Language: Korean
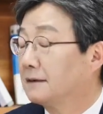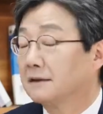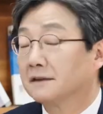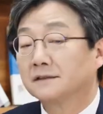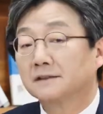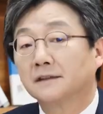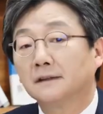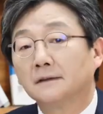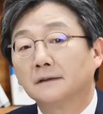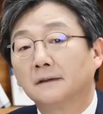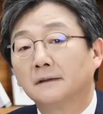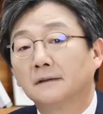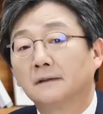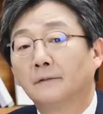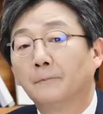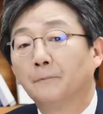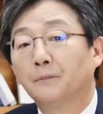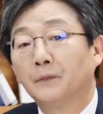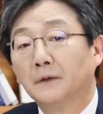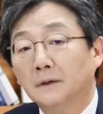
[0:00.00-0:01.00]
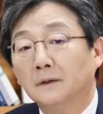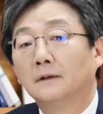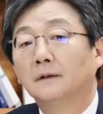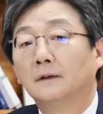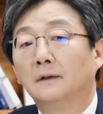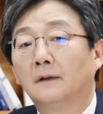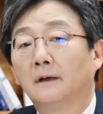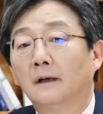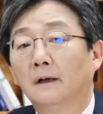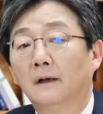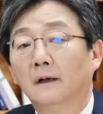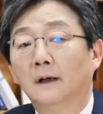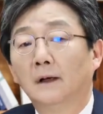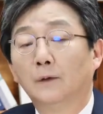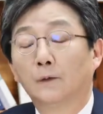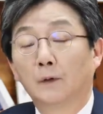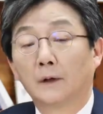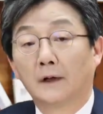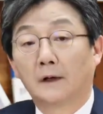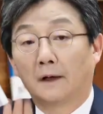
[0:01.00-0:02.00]
그래서 저는 늘
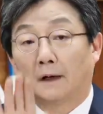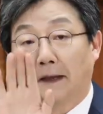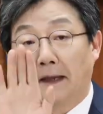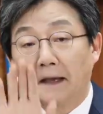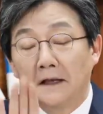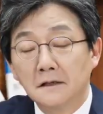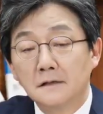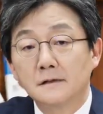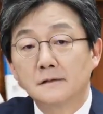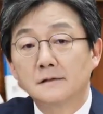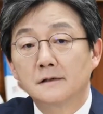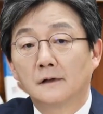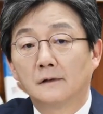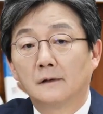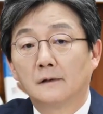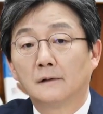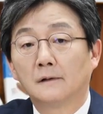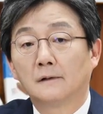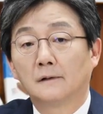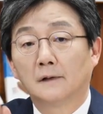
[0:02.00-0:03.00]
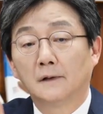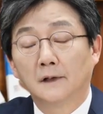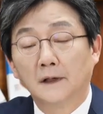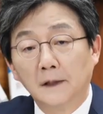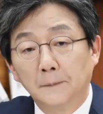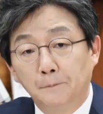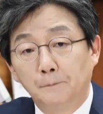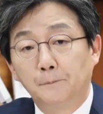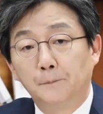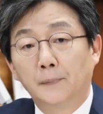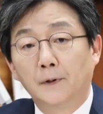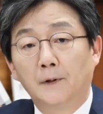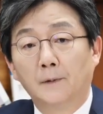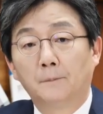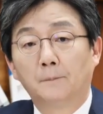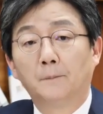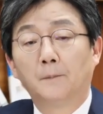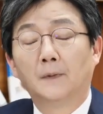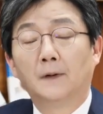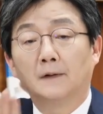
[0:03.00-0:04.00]
우리가 행정,
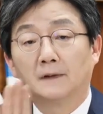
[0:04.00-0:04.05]
입법,